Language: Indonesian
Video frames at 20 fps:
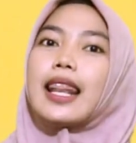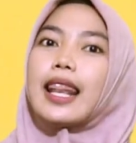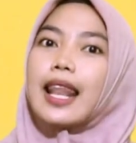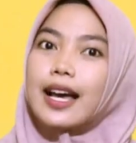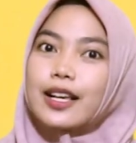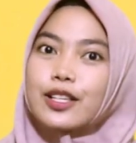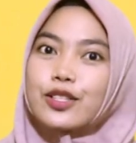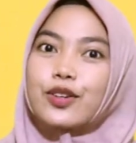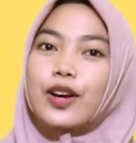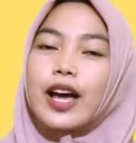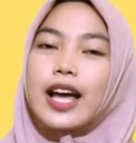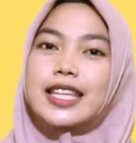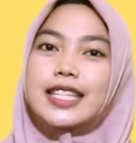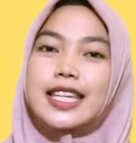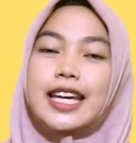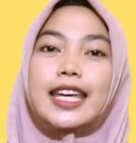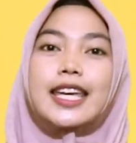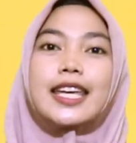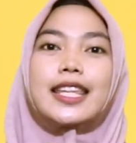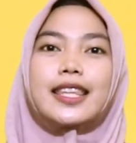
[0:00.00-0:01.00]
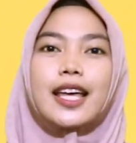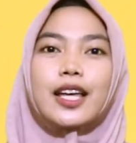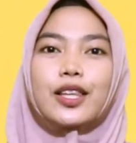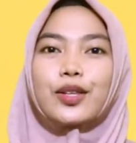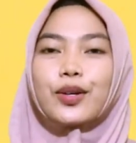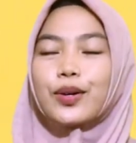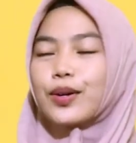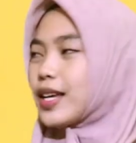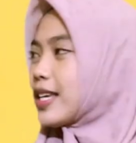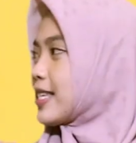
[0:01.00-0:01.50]
Langsung aja kita
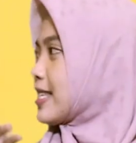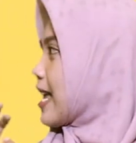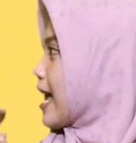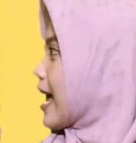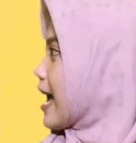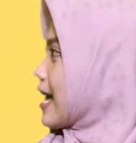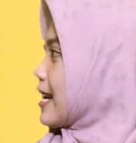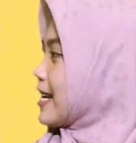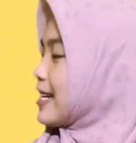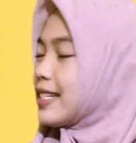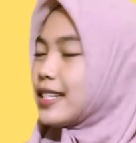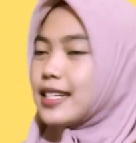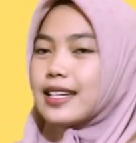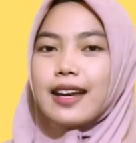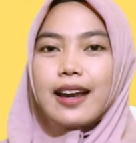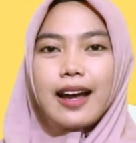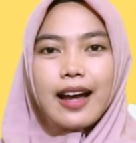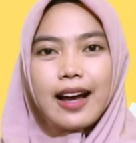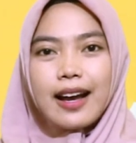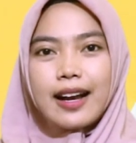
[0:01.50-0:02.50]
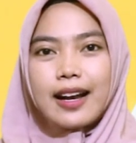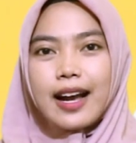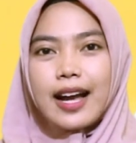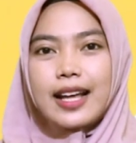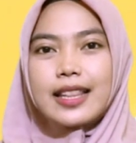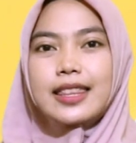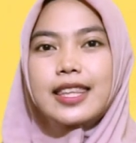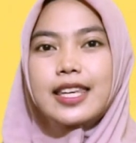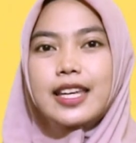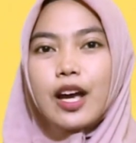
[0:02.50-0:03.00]
tulis angka